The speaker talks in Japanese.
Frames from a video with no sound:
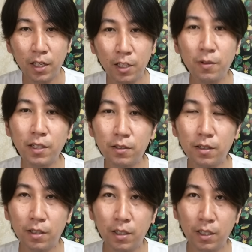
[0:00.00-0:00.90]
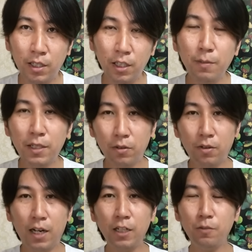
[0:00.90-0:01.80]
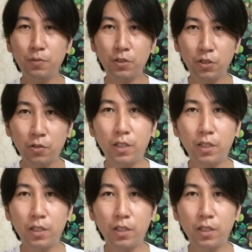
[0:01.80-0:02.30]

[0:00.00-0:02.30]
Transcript: いわゆる今の ALPS 処